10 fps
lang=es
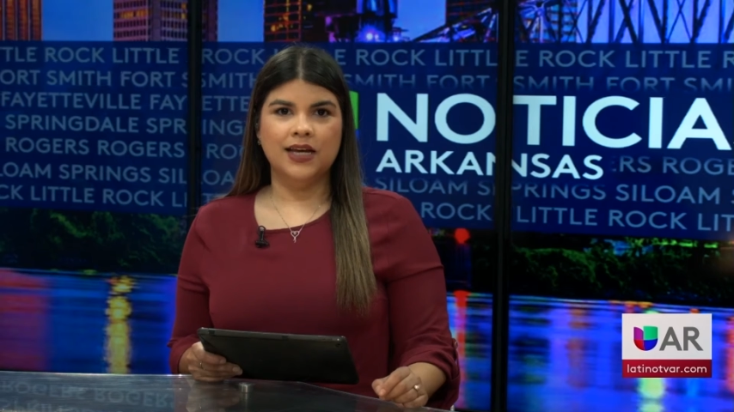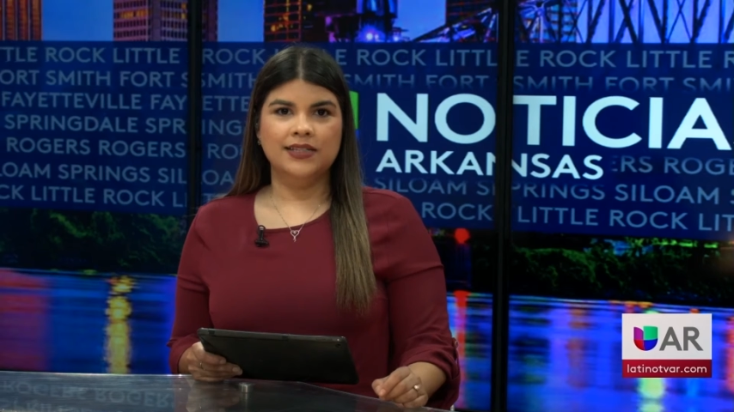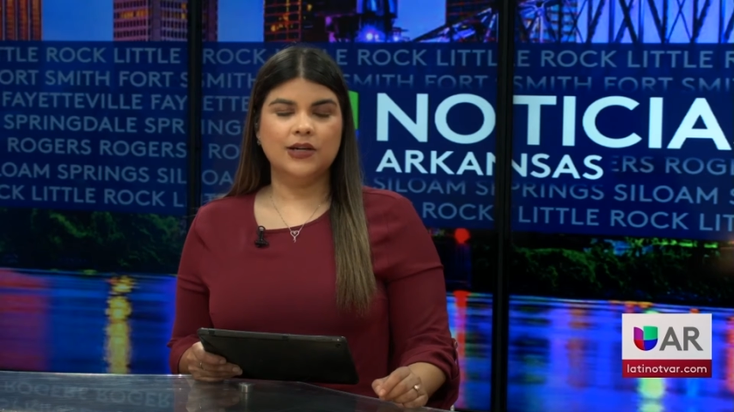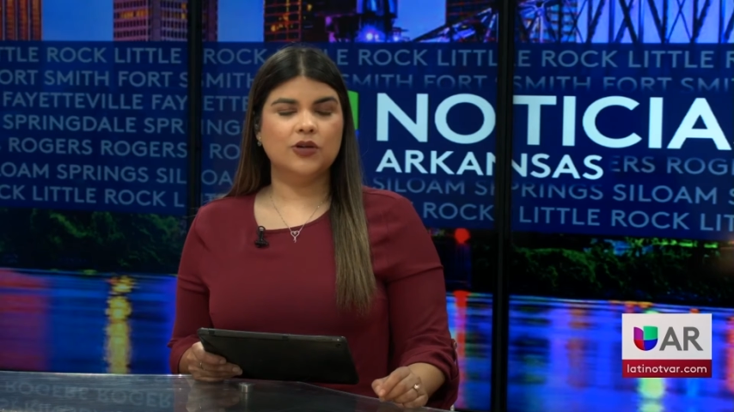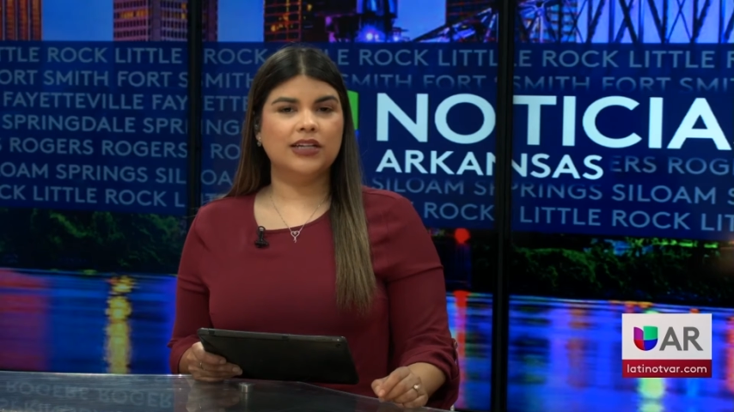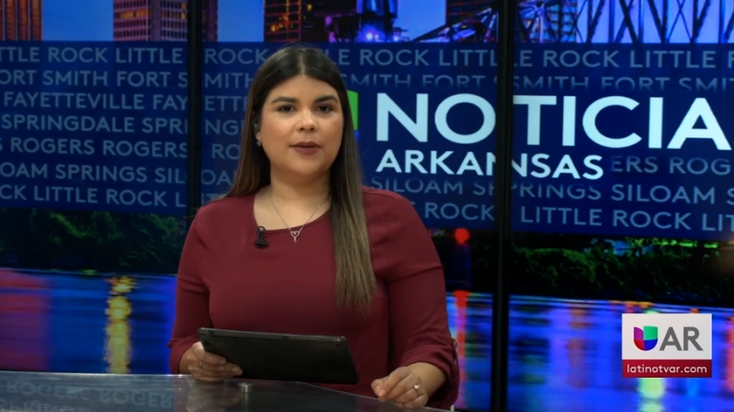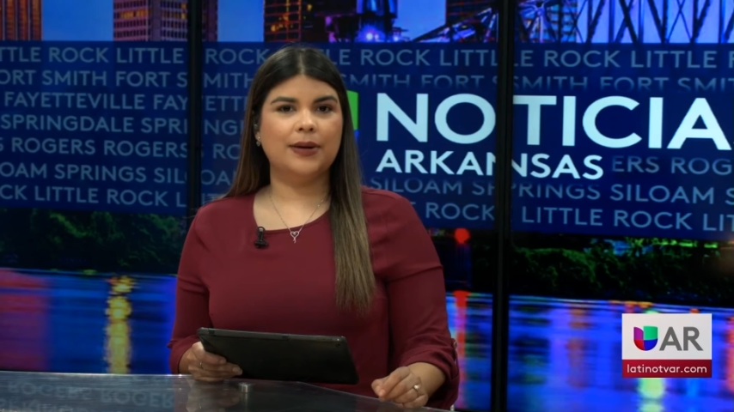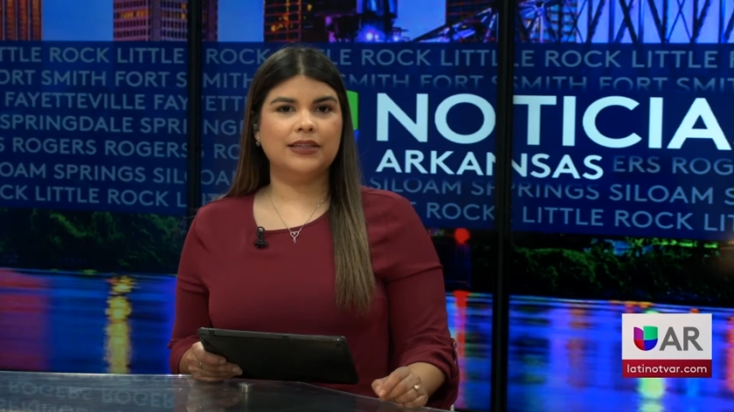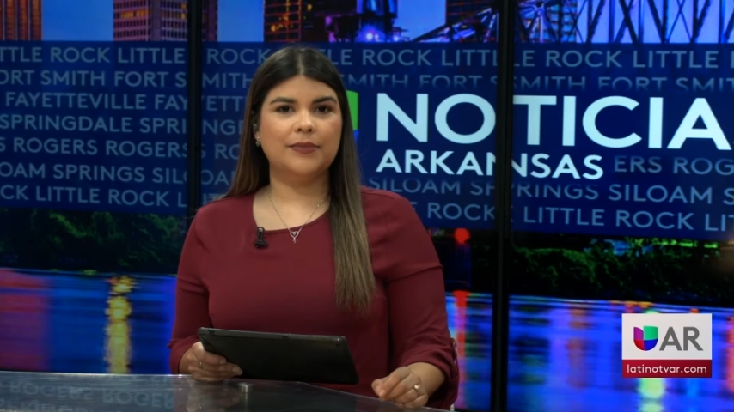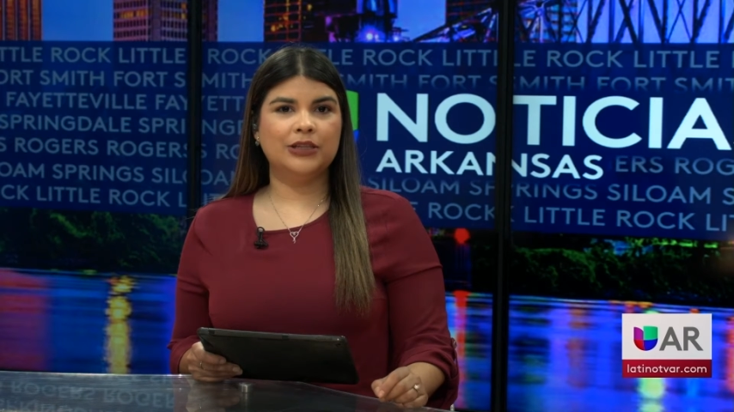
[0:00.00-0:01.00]
Según el
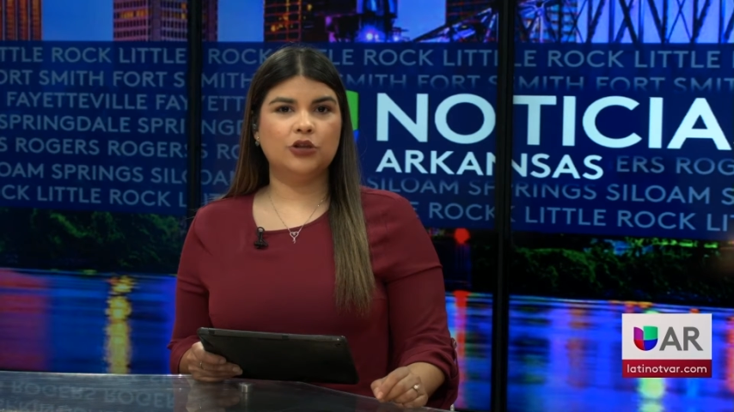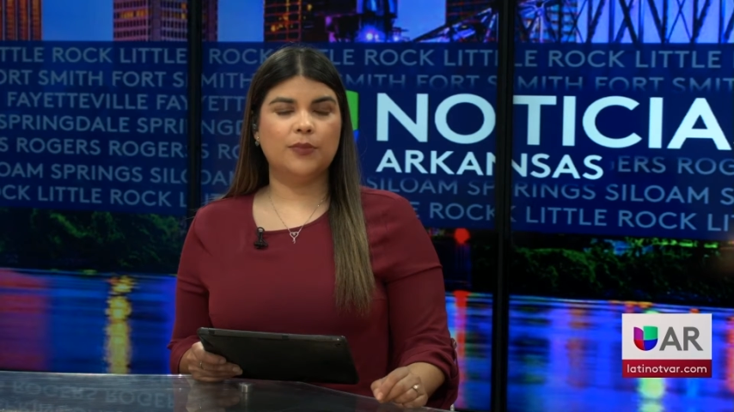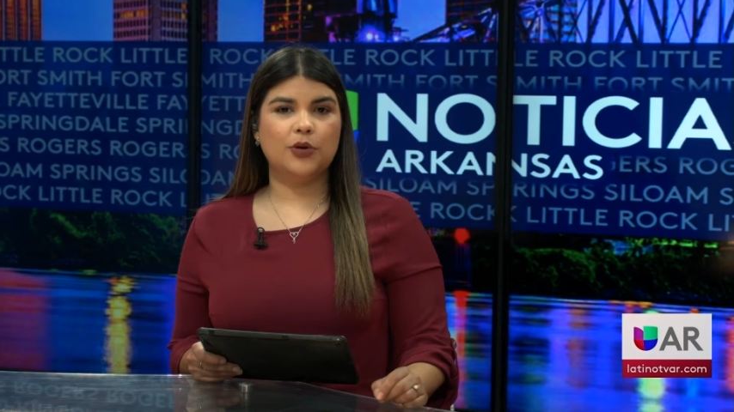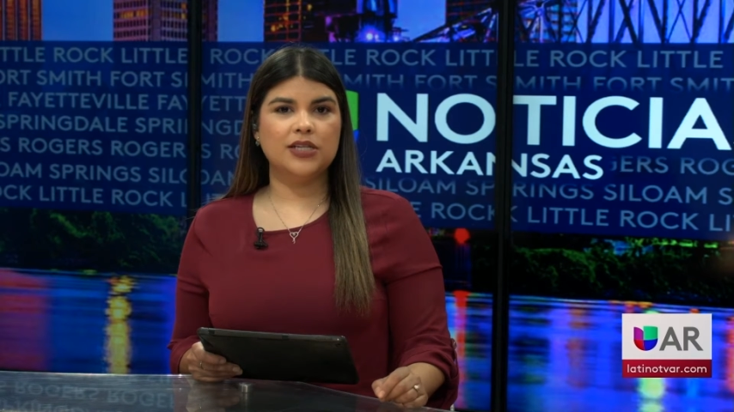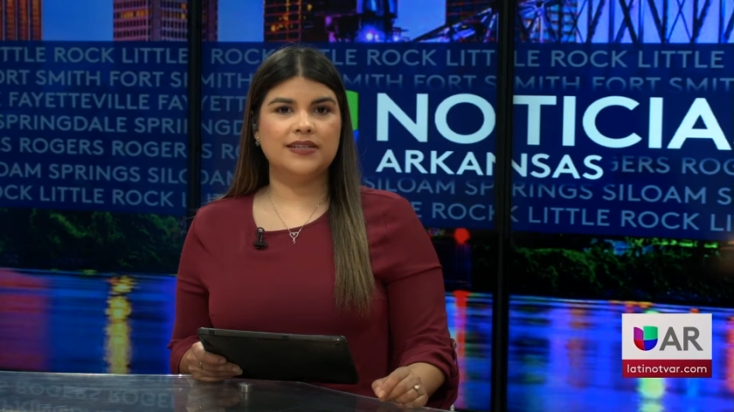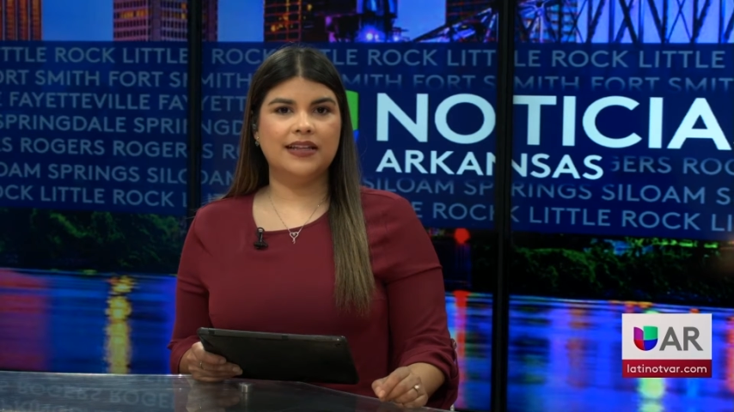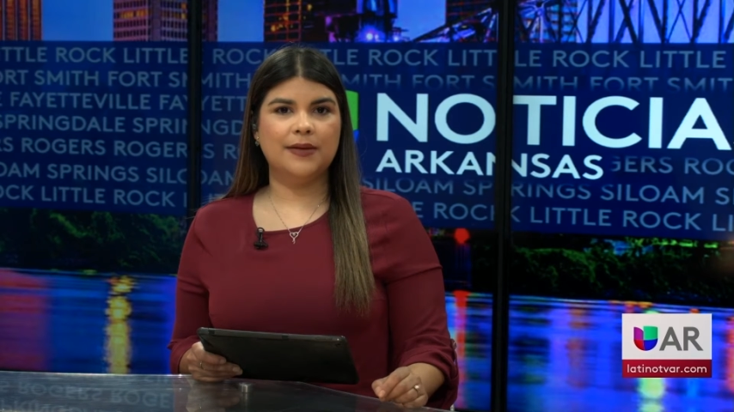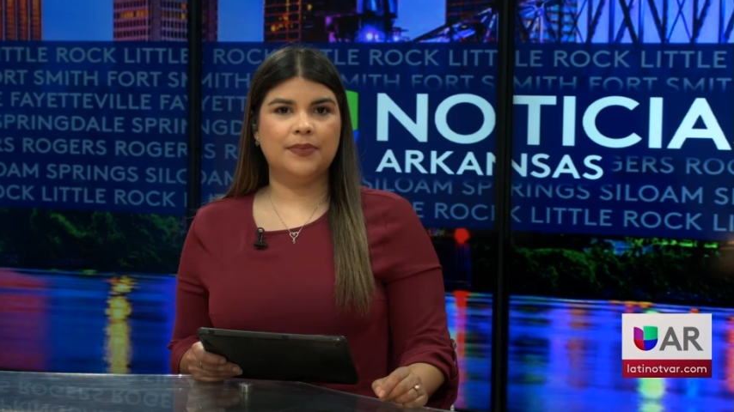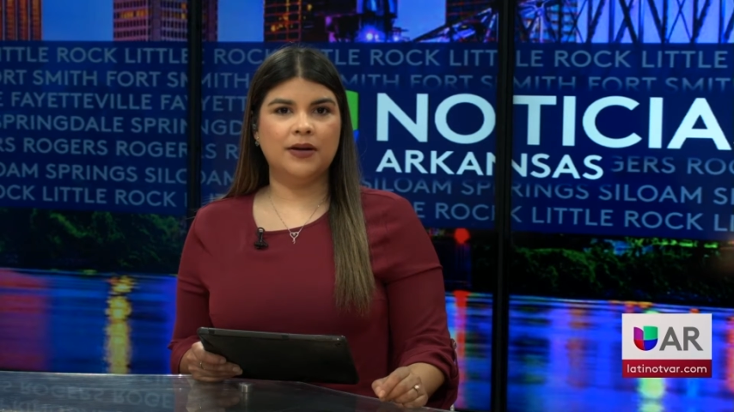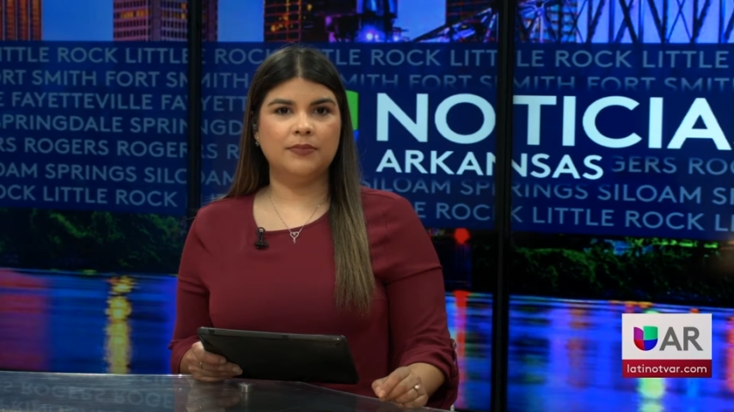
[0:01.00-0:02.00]
Departamento de Policía
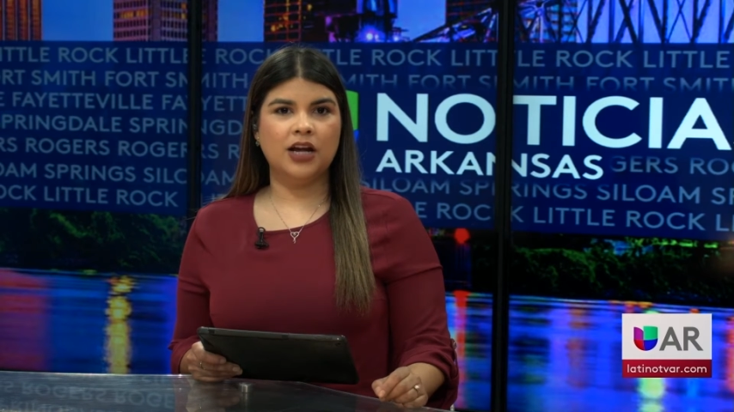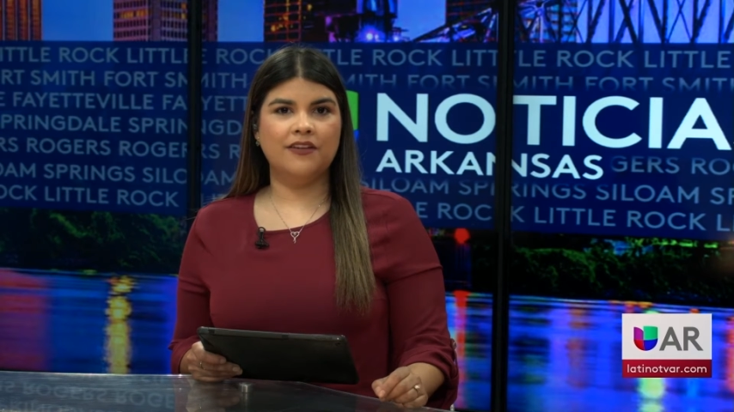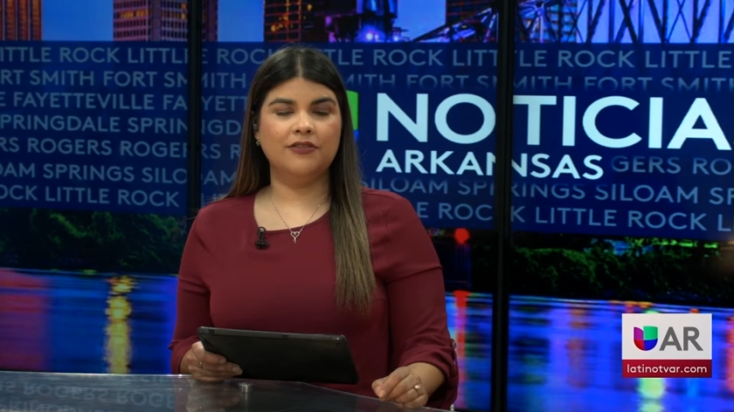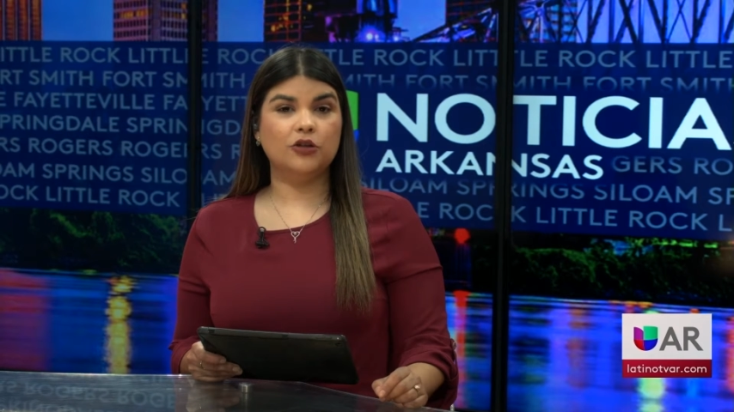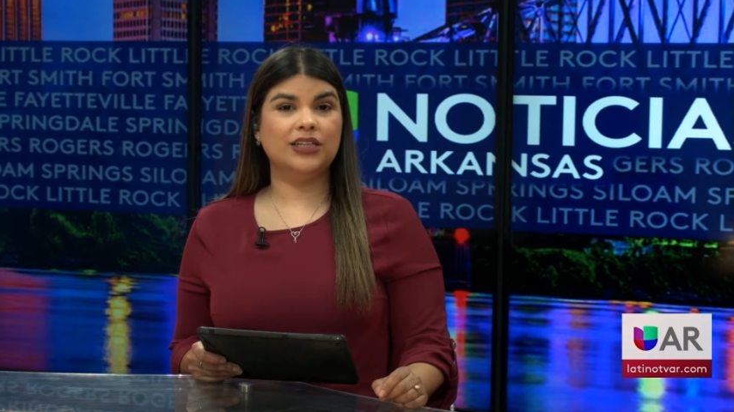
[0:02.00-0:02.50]
de Pine Bluff,